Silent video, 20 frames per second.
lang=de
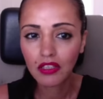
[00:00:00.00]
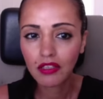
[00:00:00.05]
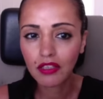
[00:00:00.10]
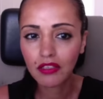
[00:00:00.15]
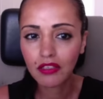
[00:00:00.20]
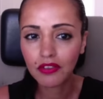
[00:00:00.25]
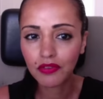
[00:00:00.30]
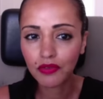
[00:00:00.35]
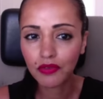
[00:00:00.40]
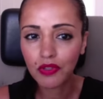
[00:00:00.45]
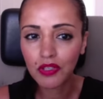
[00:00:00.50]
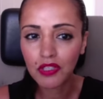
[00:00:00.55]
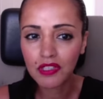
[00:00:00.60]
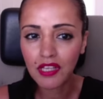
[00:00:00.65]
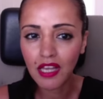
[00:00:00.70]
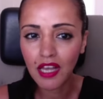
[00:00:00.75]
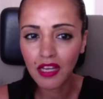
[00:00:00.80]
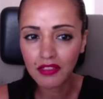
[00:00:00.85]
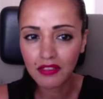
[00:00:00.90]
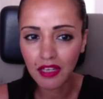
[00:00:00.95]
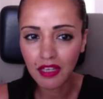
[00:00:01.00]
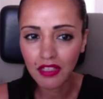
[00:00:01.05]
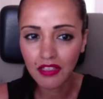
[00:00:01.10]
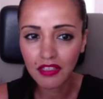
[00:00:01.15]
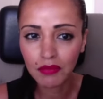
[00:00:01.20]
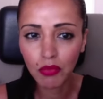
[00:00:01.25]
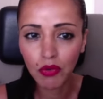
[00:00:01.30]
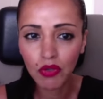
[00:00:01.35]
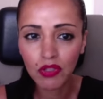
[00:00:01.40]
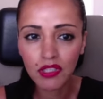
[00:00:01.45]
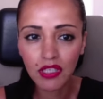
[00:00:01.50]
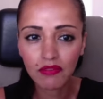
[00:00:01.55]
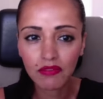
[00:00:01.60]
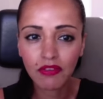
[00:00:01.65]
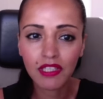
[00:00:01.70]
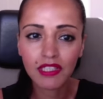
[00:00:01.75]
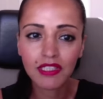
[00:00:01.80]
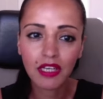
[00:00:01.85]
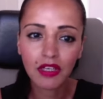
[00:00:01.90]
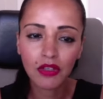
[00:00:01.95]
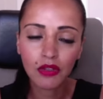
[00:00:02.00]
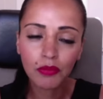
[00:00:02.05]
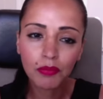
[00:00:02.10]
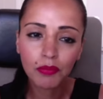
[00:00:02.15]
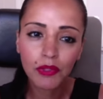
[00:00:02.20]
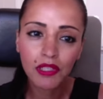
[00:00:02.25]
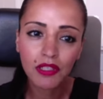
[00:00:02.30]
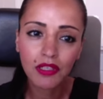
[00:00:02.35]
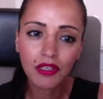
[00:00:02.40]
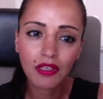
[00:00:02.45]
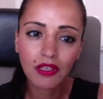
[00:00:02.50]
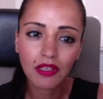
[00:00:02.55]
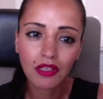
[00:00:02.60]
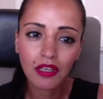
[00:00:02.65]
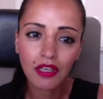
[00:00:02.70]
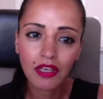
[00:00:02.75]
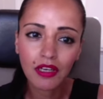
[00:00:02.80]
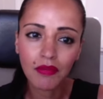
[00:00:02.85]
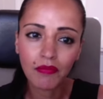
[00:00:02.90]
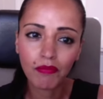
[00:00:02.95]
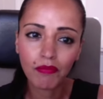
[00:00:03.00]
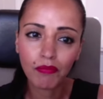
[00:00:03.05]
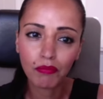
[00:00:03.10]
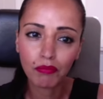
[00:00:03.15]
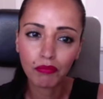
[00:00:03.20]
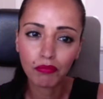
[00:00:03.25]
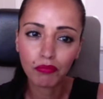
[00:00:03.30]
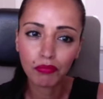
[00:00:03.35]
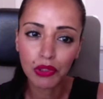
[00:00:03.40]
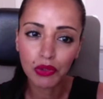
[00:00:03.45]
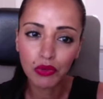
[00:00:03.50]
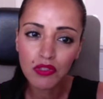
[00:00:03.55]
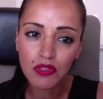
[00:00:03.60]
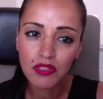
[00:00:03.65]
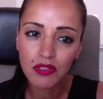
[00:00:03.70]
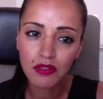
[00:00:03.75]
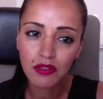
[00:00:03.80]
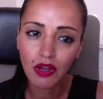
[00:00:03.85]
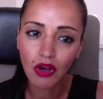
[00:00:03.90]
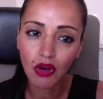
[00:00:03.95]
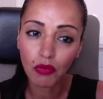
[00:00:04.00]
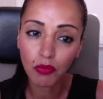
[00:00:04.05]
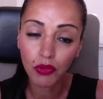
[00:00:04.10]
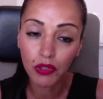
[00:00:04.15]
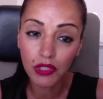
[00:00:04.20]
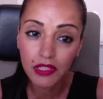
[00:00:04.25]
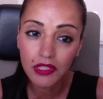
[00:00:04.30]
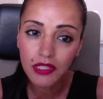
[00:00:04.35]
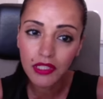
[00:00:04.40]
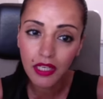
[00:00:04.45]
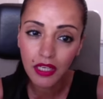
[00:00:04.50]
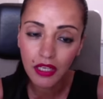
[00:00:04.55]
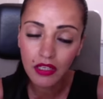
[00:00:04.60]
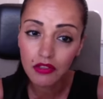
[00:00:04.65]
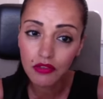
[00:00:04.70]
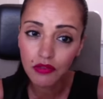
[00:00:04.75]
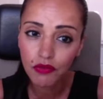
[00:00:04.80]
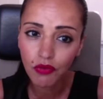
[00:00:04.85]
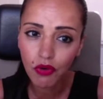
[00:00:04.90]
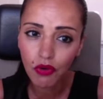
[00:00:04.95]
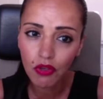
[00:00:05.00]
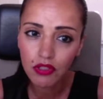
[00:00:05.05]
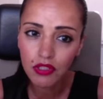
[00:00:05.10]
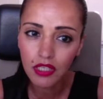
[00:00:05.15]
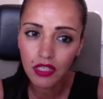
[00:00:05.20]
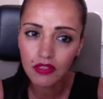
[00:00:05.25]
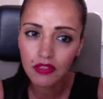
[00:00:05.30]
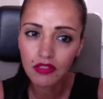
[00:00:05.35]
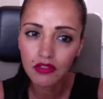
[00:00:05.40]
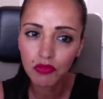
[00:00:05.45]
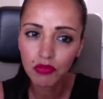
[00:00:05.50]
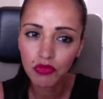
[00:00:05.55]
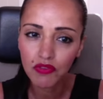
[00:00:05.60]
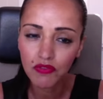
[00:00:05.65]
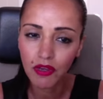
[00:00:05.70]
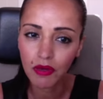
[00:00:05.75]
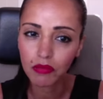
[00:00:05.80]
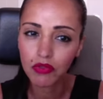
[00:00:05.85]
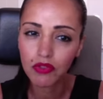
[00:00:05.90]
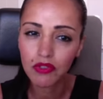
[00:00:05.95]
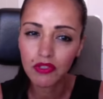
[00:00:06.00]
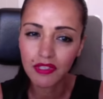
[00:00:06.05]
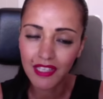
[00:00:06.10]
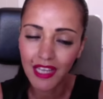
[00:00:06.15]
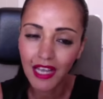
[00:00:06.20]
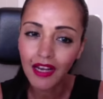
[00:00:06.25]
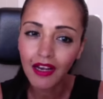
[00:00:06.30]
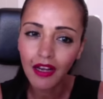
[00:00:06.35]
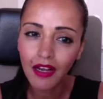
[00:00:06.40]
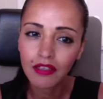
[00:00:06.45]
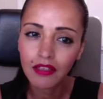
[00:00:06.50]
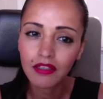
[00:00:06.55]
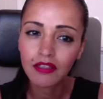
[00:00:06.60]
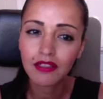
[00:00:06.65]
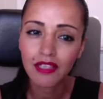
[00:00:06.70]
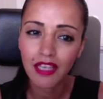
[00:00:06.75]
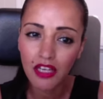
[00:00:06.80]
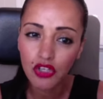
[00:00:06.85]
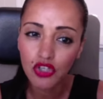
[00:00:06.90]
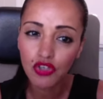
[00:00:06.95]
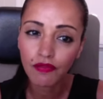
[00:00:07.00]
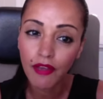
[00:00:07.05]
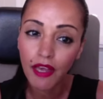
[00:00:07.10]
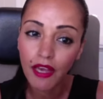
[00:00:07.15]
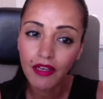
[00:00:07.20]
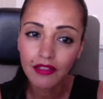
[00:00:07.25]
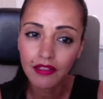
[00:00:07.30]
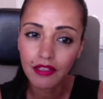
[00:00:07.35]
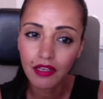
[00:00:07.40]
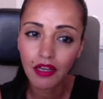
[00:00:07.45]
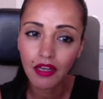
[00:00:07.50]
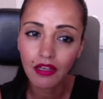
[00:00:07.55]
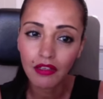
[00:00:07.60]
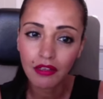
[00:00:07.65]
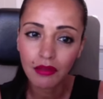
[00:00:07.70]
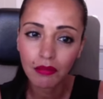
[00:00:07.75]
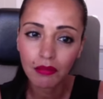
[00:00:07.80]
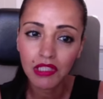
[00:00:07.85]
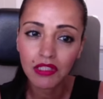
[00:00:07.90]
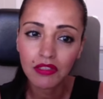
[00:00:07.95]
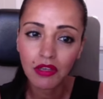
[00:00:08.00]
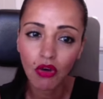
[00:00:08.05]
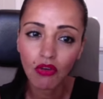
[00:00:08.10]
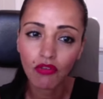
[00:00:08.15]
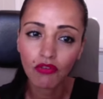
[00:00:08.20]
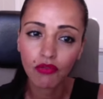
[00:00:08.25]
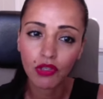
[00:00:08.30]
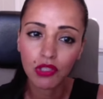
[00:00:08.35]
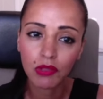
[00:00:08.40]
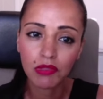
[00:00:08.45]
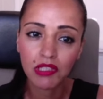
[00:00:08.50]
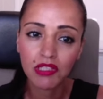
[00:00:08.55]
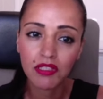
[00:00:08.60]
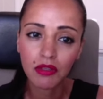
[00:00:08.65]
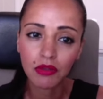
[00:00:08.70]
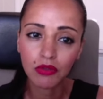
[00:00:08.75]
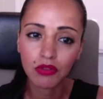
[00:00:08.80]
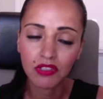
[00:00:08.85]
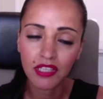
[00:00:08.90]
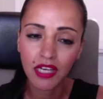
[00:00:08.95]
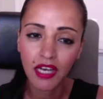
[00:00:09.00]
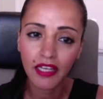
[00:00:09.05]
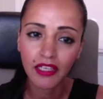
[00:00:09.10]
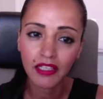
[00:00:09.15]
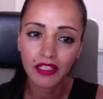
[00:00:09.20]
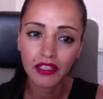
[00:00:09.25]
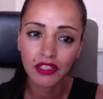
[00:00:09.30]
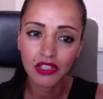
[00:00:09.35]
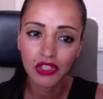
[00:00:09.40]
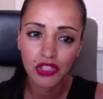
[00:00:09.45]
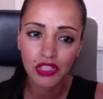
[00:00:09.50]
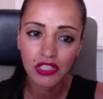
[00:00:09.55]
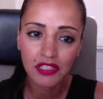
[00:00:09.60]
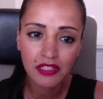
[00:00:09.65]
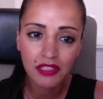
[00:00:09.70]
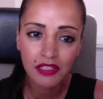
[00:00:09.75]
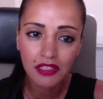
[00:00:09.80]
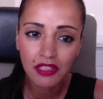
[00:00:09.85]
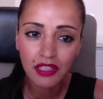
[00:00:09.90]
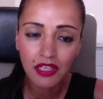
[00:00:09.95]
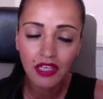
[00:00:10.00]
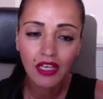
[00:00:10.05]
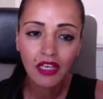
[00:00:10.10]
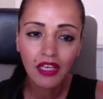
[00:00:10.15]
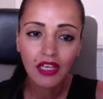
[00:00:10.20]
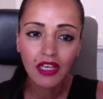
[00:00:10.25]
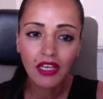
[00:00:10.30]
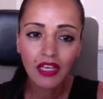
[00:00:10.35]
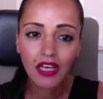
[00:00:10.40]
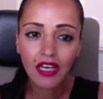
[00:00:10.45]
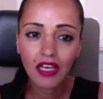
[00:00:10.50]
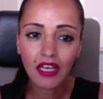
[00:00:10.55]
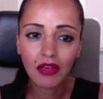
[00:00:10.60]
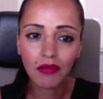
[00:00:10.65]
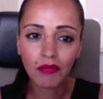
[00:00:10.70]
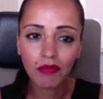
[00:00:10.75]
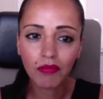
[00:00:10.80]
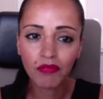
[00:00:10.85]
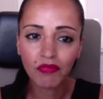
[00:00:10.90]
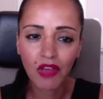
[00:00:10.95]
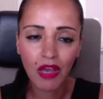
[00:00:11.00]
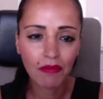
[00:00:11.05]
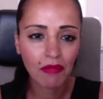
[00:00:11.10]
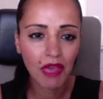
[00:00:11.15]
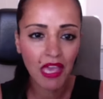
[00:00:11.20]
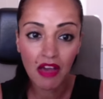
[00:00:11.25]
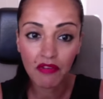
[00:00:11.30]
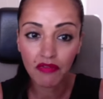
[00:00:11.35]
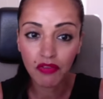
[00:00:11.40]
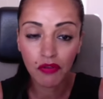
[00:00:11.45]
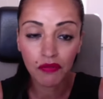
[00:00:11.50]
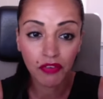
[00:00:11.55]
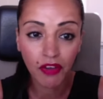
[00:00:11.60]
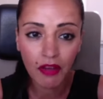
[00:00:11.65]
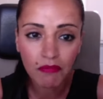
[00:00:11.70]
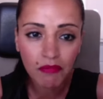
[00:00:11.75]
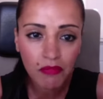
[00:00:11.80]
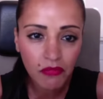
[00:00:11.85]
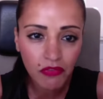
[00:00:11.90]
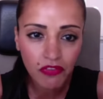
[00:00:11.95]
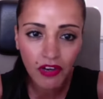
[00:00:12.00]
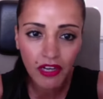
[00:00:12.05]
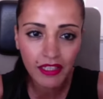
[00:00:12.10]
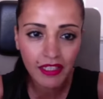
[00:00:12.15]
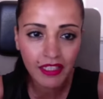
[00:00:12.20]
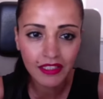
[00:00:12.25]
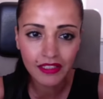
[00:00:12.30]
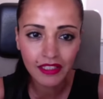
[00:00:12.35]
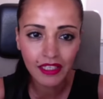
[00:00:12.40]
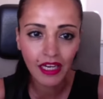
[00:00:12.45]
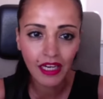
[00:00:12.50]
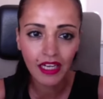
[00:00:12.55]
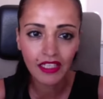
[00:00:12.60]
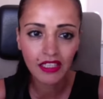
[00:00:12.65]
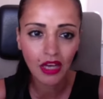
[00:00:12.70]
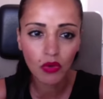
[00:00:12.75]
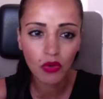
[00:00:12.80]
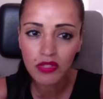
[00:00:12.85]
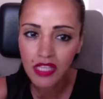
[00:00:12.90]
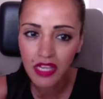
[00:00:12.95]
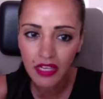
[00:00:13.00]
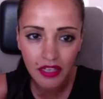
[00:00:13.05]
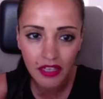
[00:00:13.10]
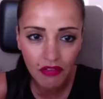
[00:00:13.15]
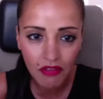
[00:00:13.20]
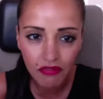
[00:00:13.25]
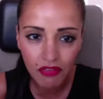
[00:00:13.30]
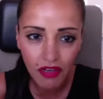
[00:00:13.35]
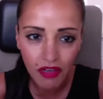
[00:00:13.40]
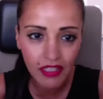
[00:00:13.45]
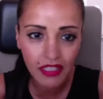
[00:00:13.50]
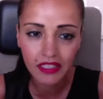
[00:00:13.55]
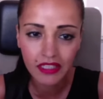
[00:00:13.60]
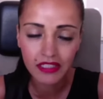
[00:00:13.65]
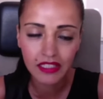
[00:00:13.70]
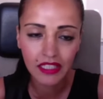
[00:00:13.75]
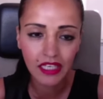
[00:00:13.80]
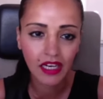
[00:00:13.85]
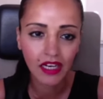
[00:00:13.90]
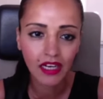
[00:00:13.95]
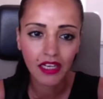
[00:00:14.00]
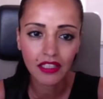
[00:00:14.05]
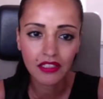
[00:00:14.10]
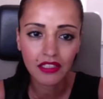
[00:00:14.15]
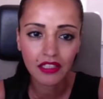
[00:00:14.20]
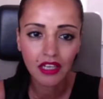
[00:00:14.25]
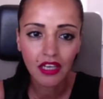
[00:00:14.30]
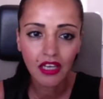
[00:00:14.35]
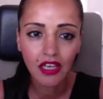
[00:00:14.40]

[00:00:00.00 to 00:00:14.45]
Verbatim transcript: Ich würde sagen, seit dem Mord an Walter Lübcke ähm, benutzen auch Politiker das Wort Rassismus. Wir haben uns sehr lange sehr schwer getan damit, auch vor dem Hintergrund der eigenen Geschichte. Ähm, wir haben eher von Fremdenfeindlichkeit, Ausländerfeindlichkeit.